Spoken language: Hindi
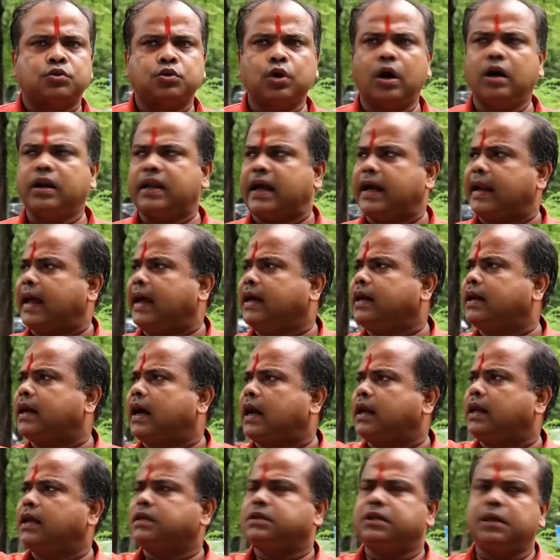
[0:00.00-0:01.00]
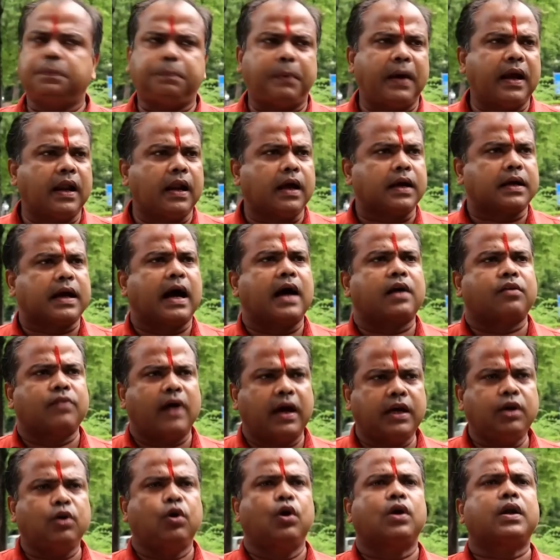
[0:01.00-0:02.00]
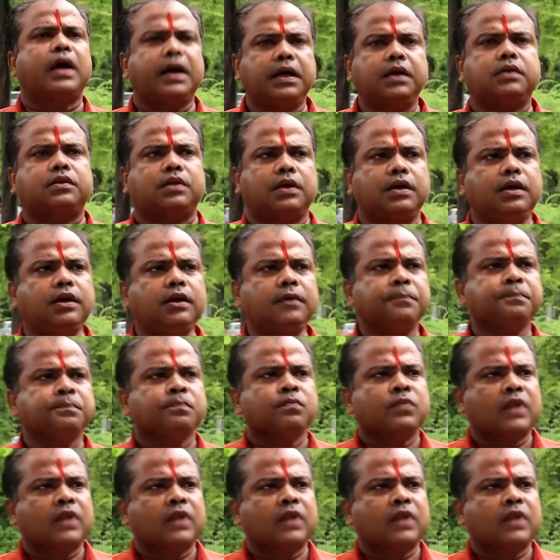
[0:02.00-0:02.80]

जो नारायण राणे जी पर कार्रवाई हो रही थी